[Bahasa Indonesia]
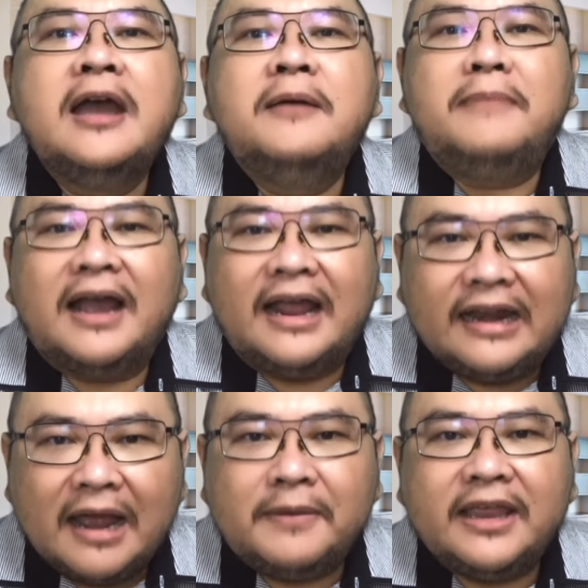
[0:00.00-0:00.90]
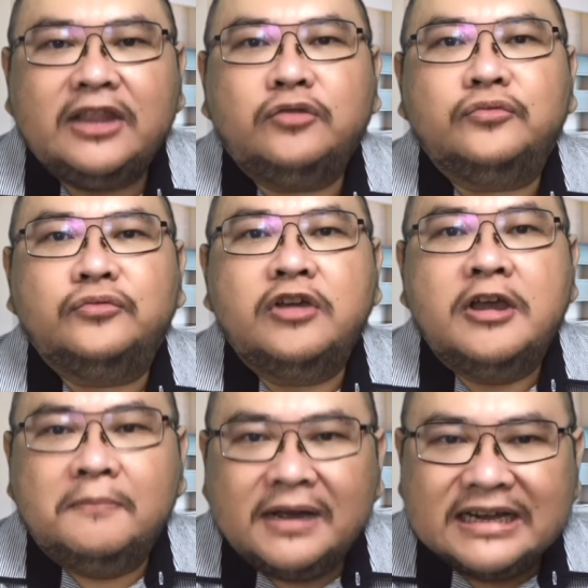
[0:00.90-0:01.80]
maka nama itu
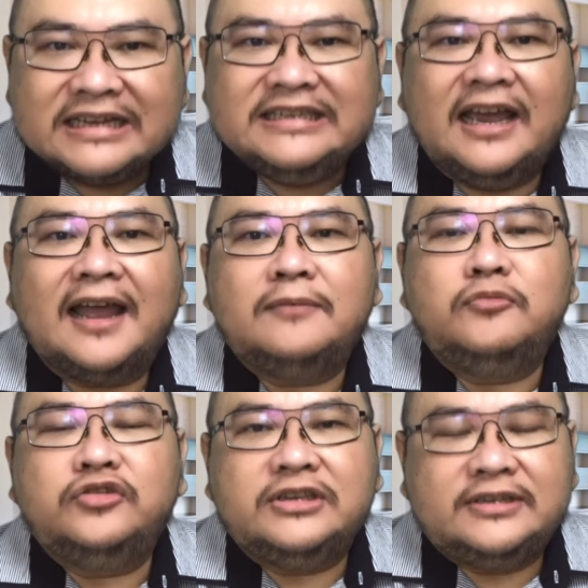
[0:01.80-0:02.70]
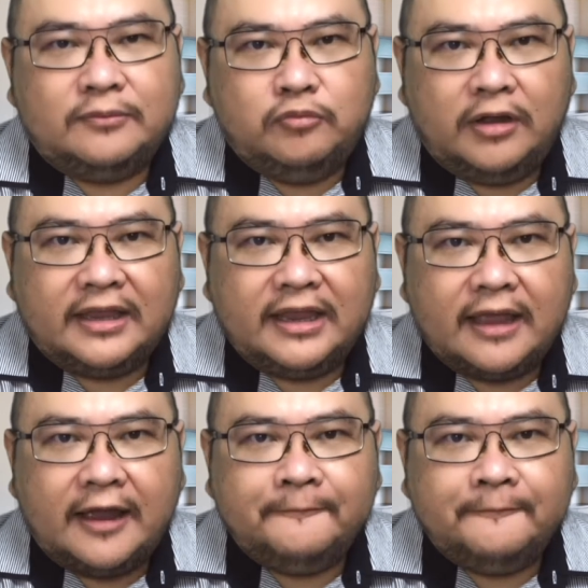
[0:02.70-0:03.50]
mengerjakan mukjizat buat kita.